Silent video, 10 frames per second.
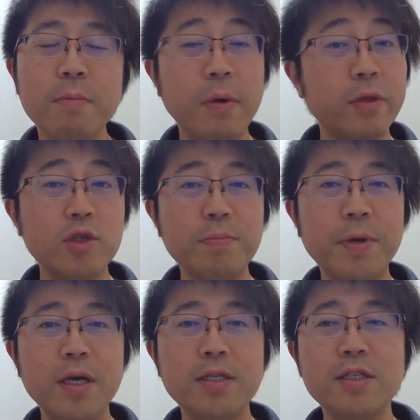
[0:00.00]
私も
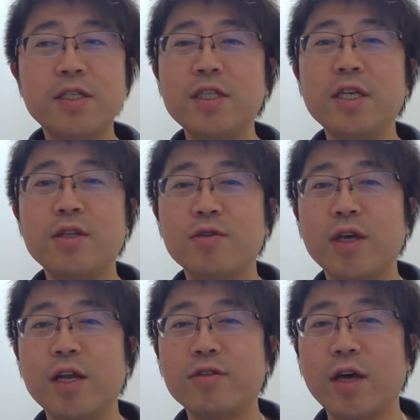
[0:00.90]
ペガサスチーターという
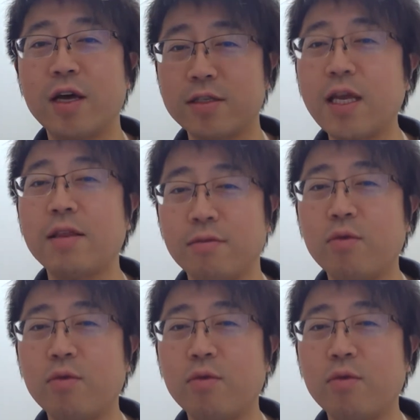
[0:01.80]
キャラクターさん、